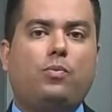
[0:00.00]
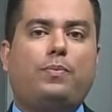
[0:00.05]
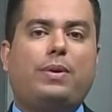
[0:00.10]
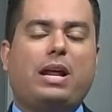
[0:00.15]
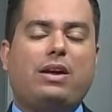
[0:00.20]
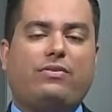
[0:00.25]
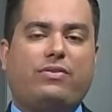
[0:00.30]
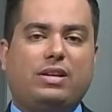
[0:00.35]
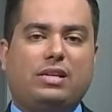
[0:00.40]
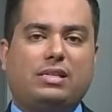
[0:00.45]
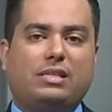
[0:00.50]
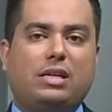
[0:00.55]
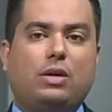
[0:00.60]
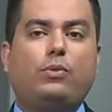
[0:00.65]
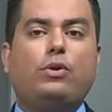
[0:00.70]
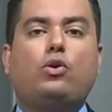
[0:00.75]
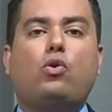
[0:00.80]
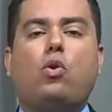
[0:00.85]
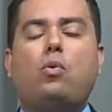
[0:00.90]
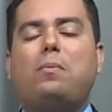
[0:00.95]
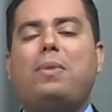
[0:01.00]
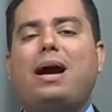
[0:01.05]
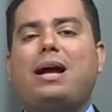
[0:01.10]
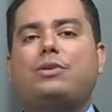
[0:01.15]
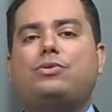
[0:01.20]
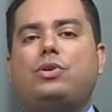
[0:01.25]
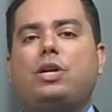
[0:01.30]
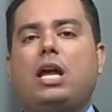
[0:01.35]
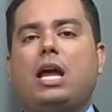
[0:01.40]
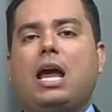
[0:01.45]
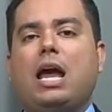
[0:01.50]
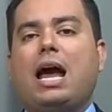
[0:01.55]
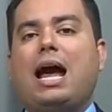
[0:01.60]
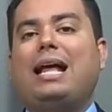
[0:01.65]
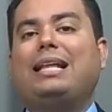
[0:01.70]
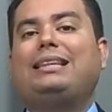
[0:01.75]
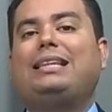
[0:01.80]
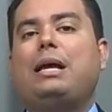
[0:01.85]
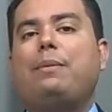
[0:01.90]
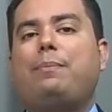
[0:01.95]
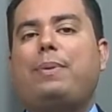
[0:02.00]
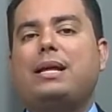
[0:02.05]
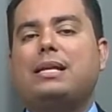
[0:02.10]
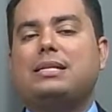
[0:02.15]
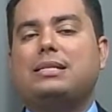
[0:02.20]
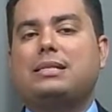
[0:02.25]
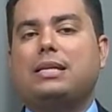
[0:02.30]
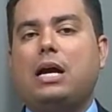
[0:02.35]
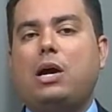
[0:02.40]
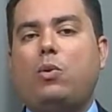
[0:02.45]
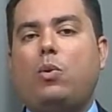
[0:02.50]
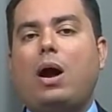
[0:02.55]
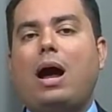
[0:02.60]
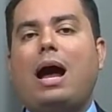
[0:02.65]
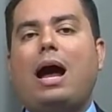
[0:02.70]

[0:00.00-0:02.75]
prevenção e combate à depressão,